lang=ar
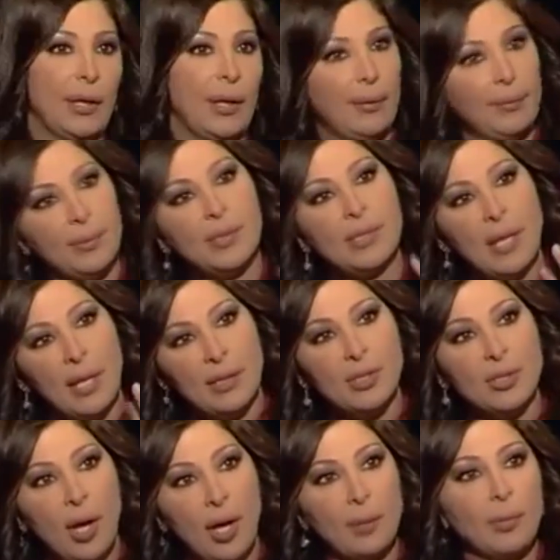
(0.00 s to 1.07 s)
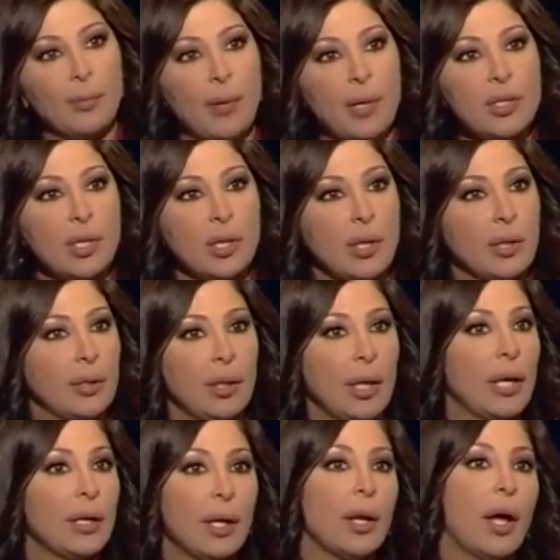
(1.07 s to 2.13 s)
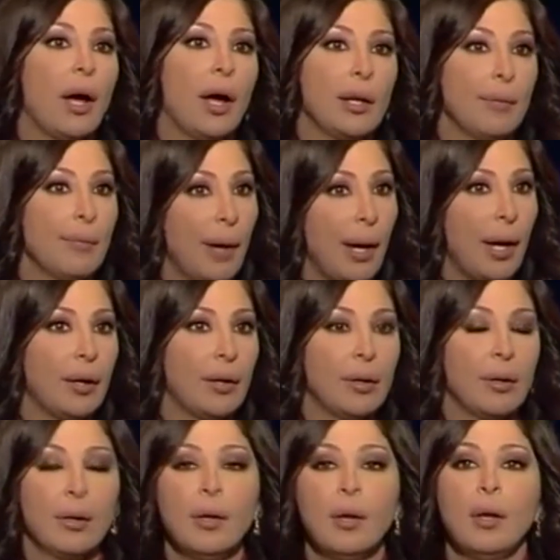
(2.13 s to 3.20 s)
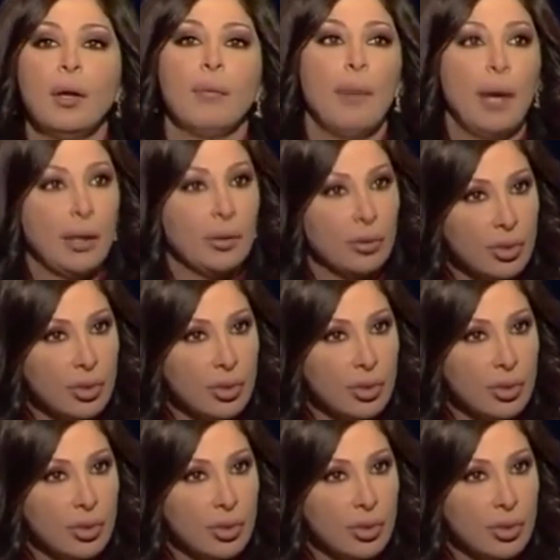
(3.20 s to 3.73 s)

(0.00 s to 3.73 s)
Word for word: انا إيه؟ عم بنسال السؤال مباشره انا لا انا مع مع انه